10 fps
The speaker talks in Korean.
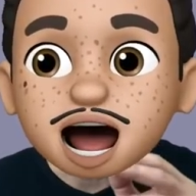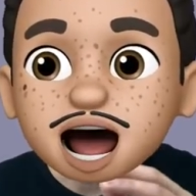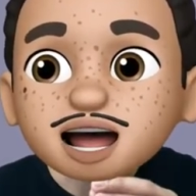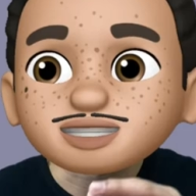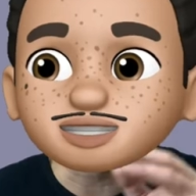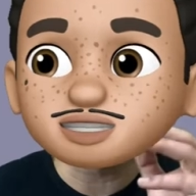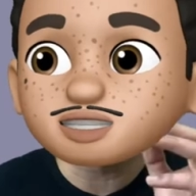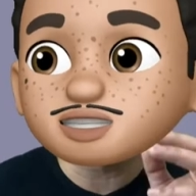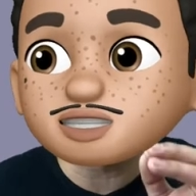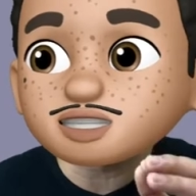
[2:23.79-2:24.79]
아직
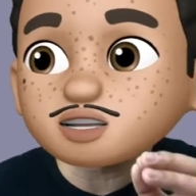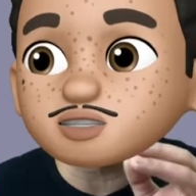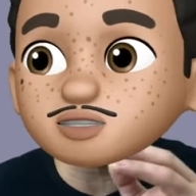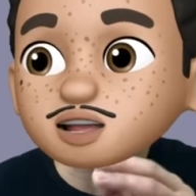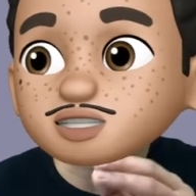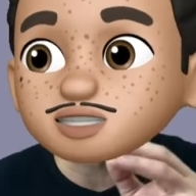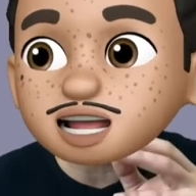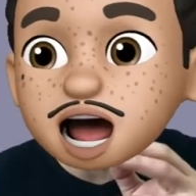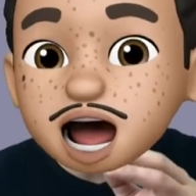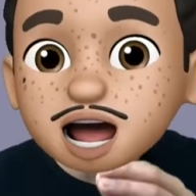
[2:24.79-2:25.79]

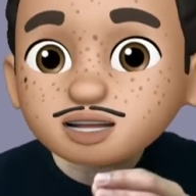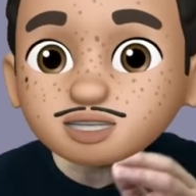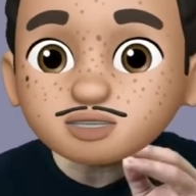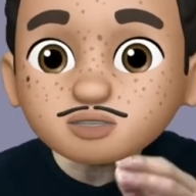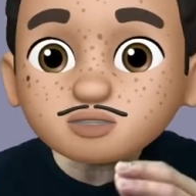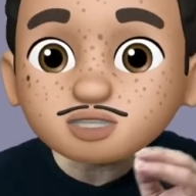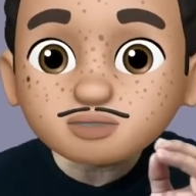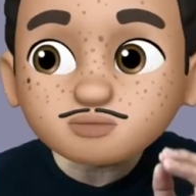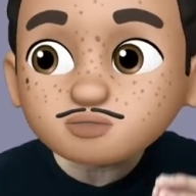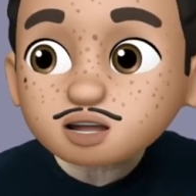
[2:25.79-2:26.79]
실현되지 않은
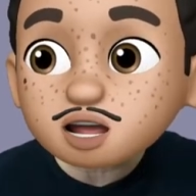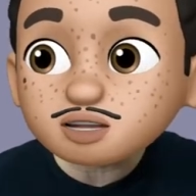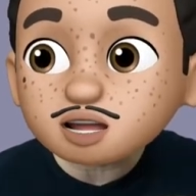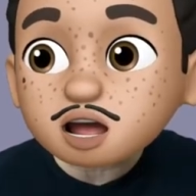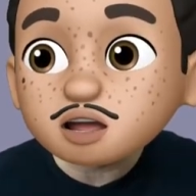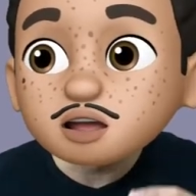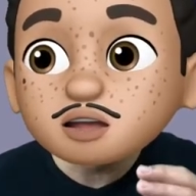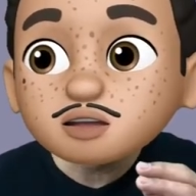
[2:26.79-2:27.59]
것을 부정한다.